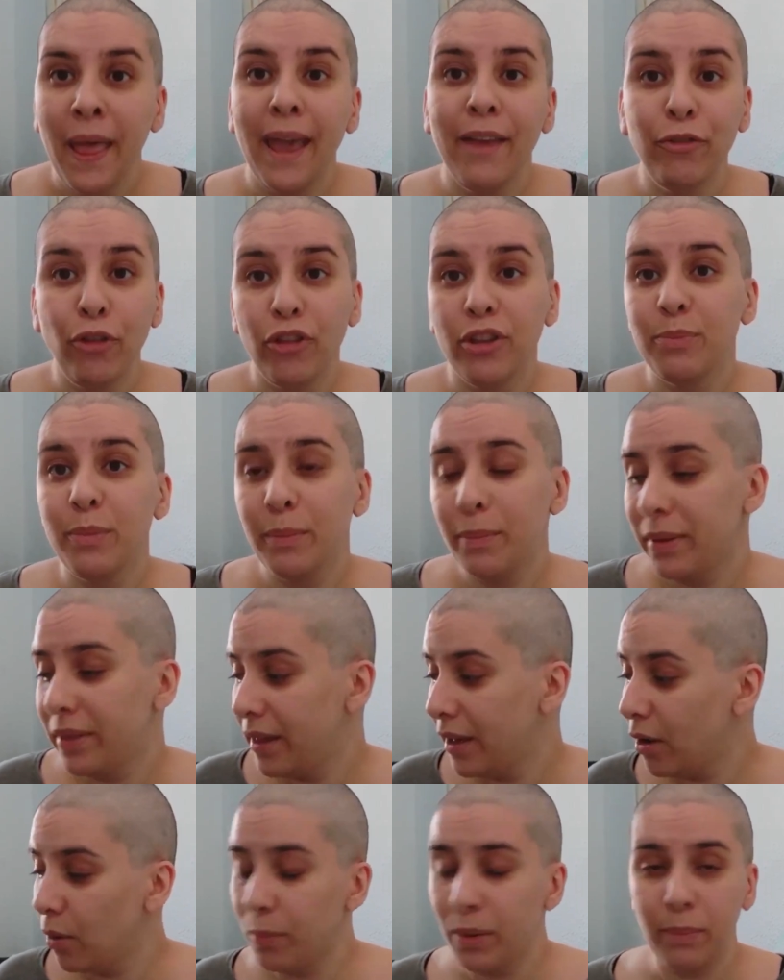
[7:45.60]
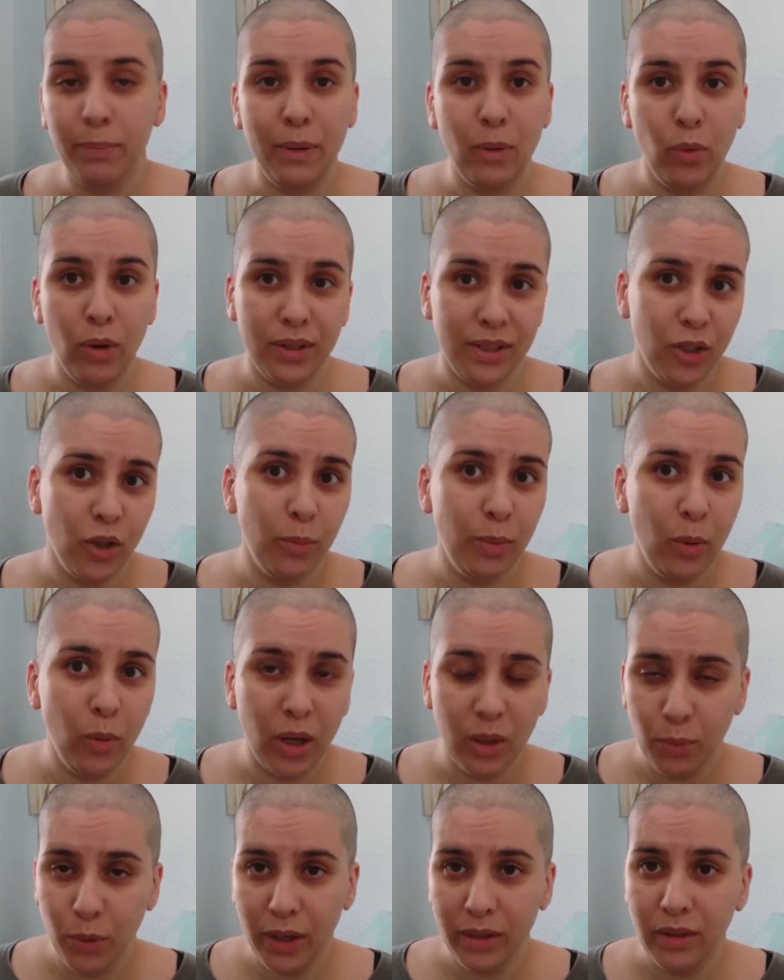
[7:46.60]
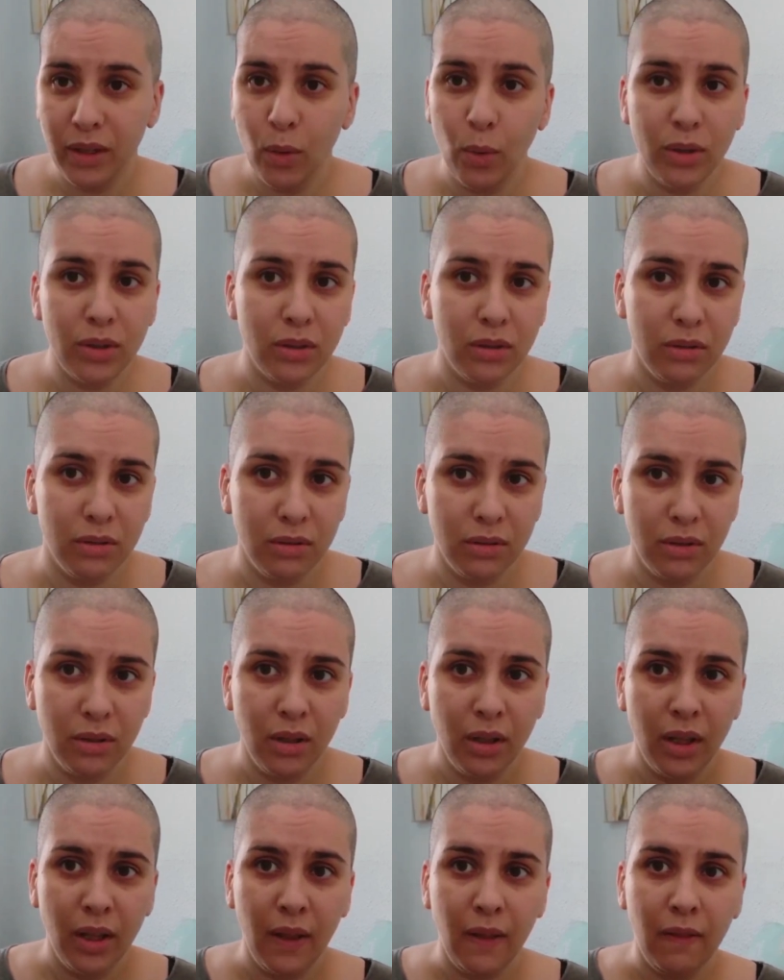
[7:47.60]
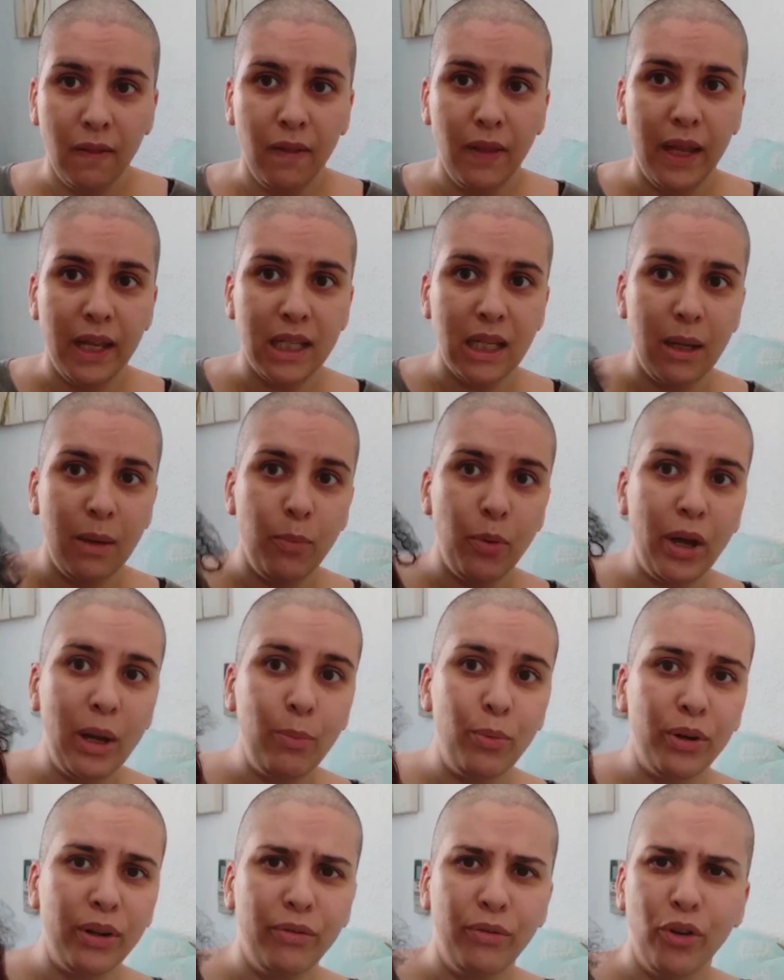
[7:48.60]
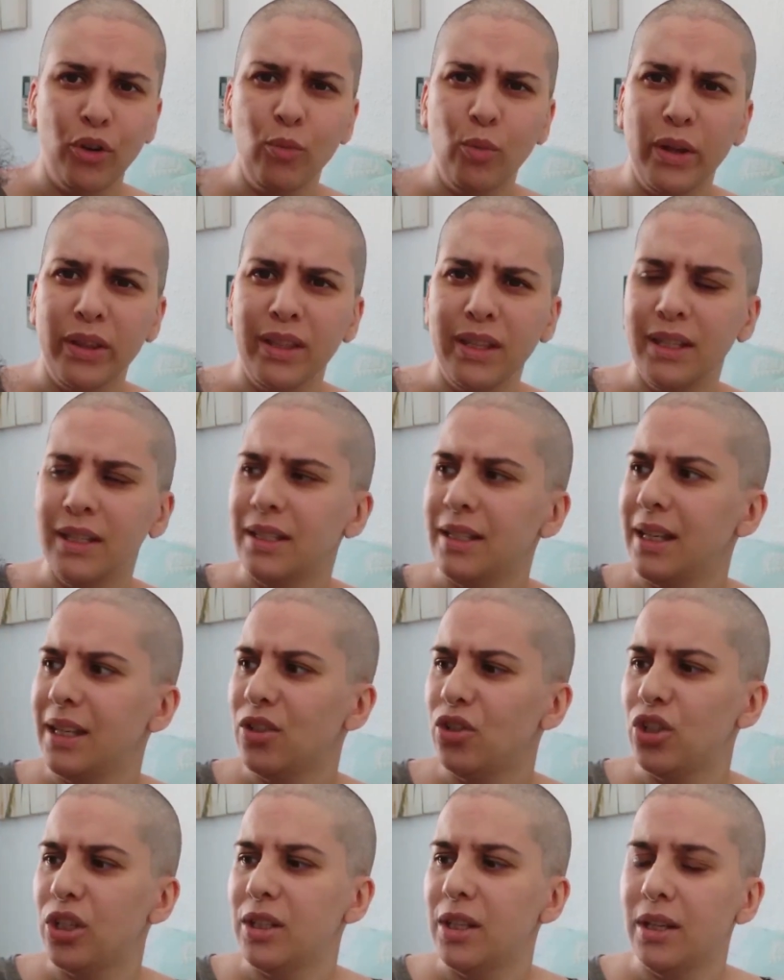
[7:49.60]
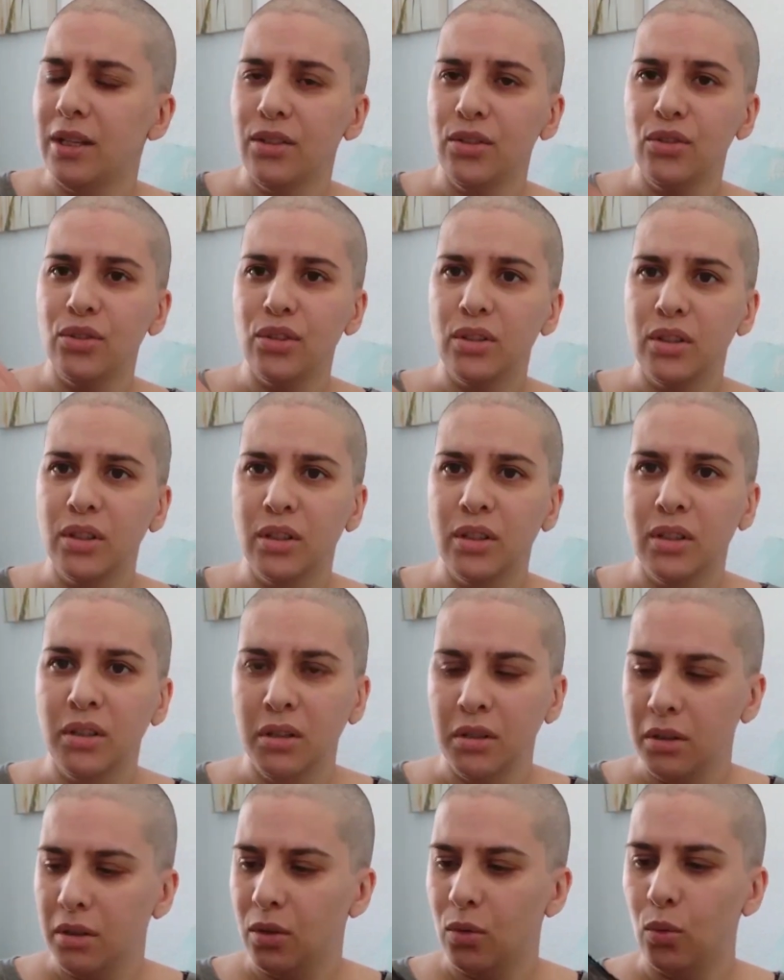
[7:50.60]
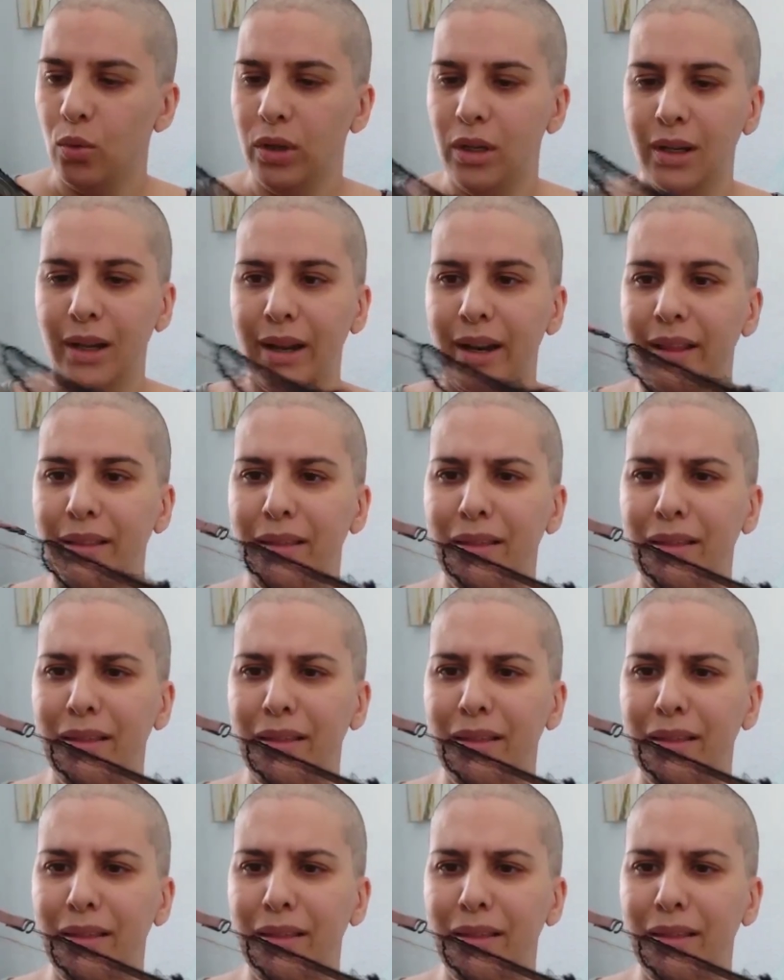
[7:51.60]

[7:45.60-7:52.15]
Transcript: Entonces me empecé a comprar pelucas. Tengo pelucas muy antiguas de esa época porque fue como hace 6 o 7 años. Uy, la